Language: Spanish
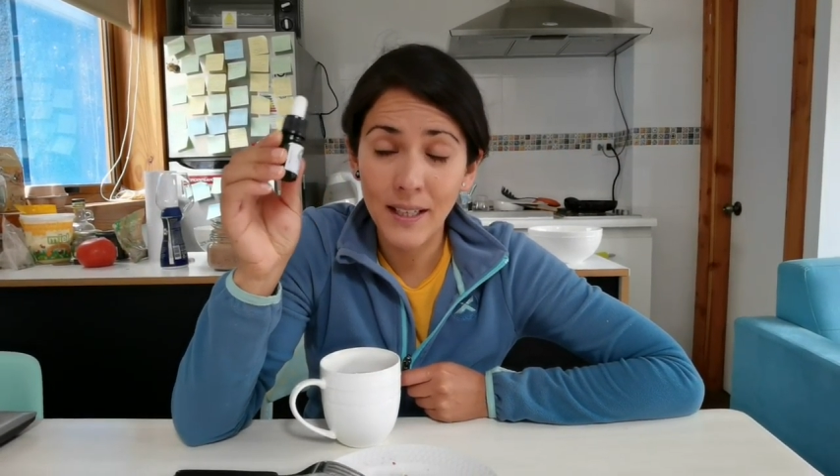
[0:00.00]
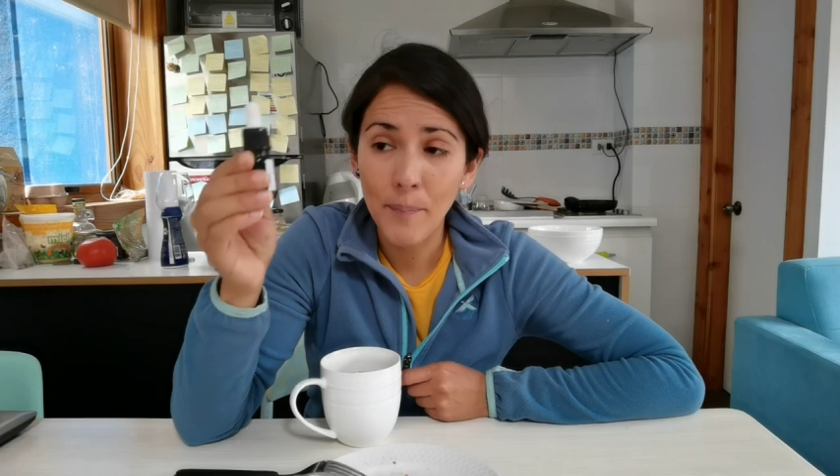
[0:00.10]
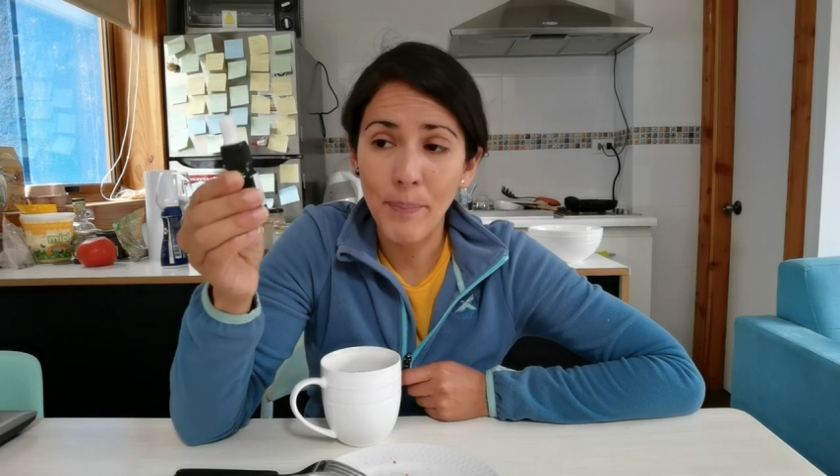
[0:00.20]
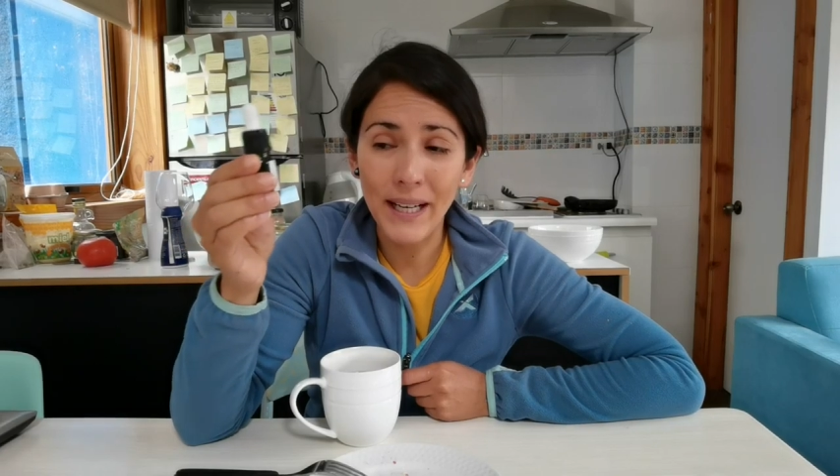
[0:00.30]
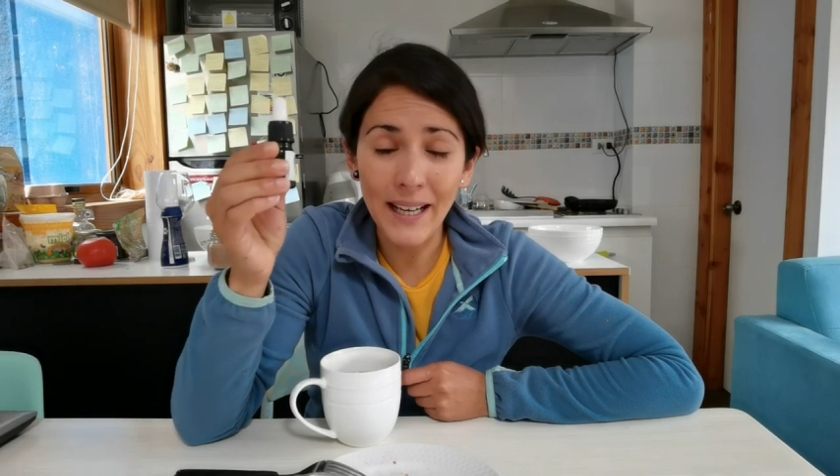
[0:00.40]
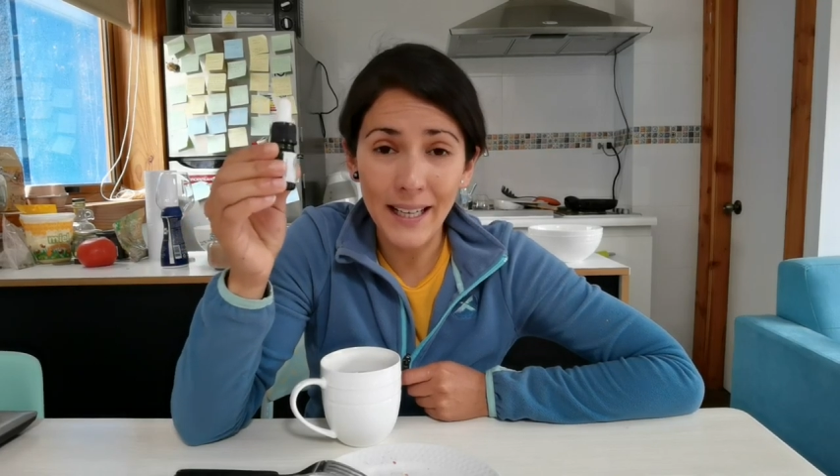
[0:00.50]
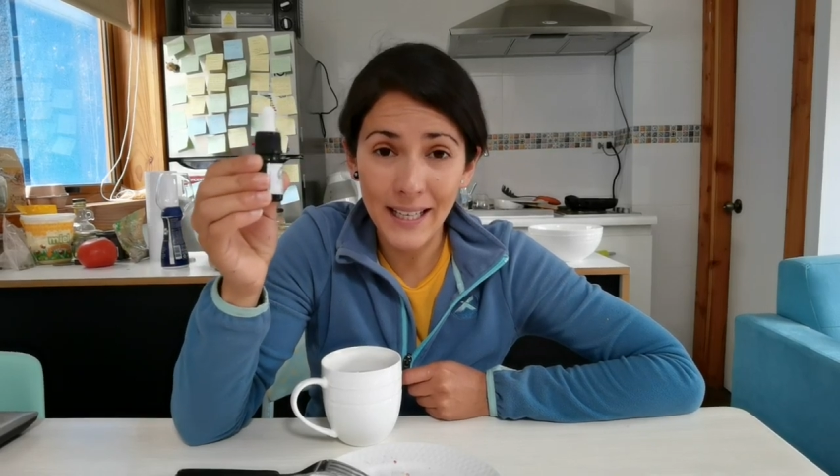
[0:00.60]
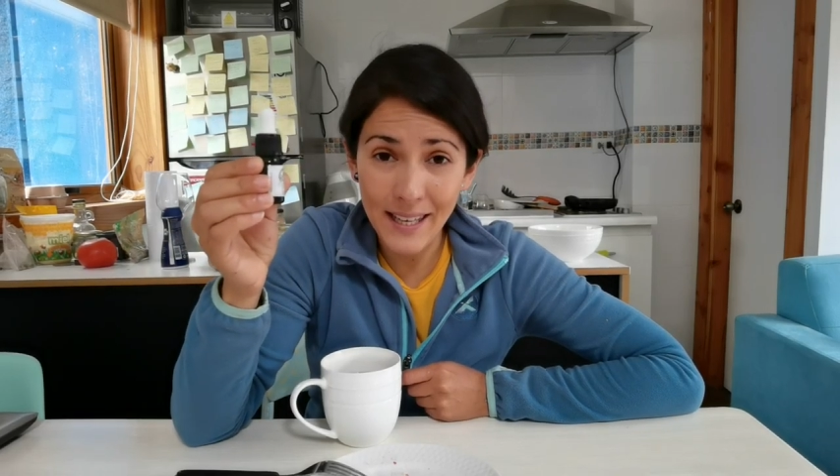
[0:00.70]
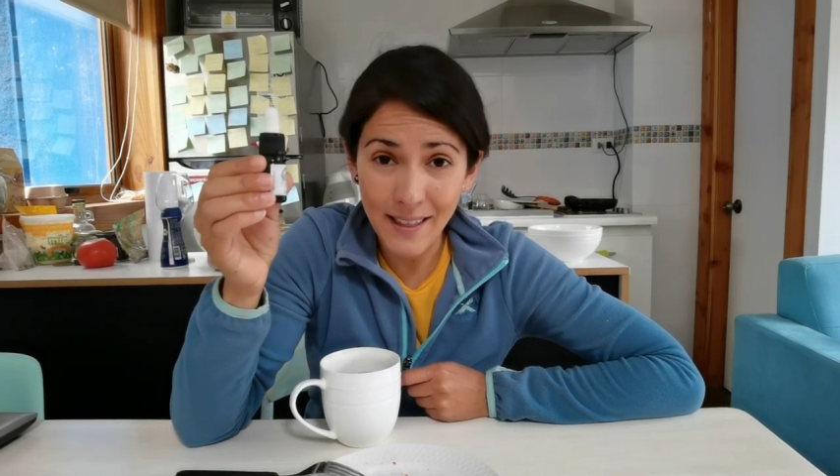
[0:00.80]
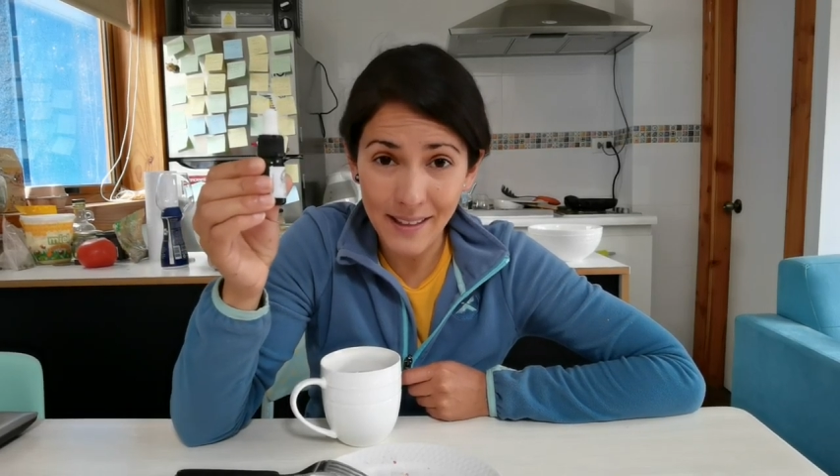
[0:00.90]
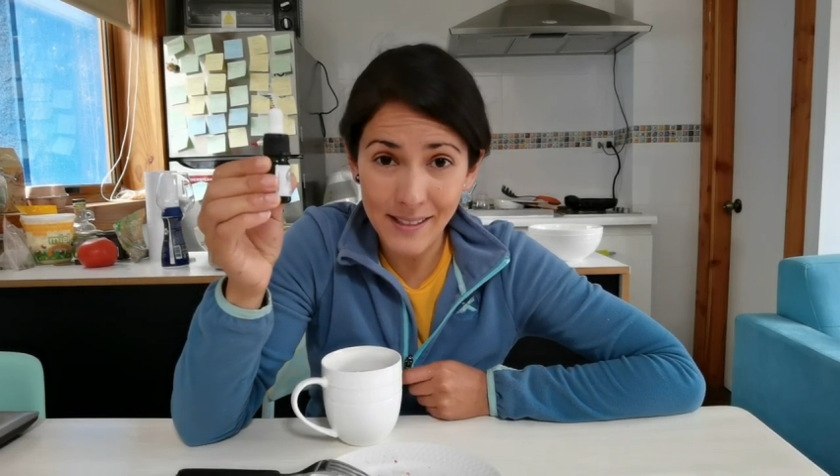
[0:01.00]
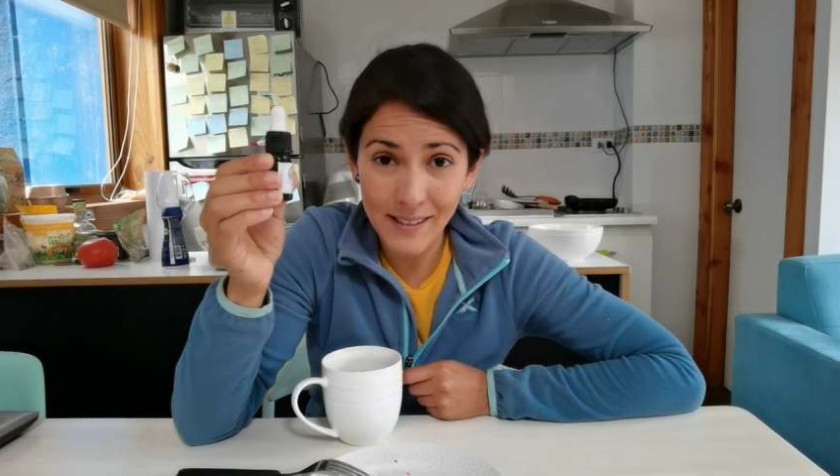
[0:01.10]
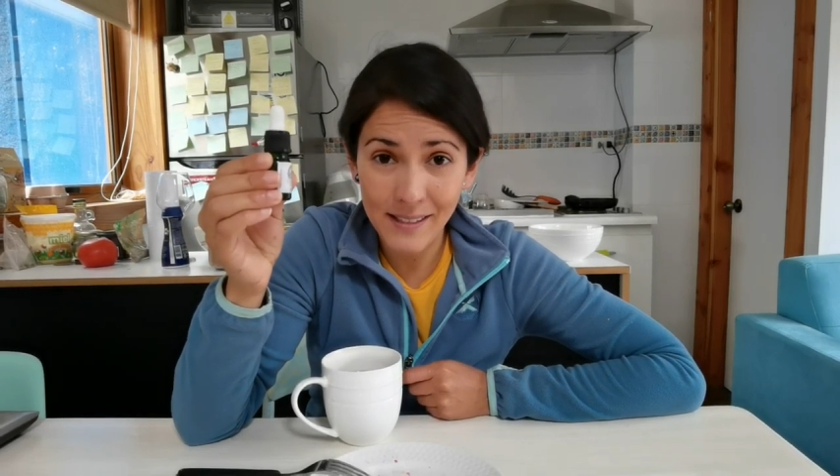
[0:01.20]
para las heridas.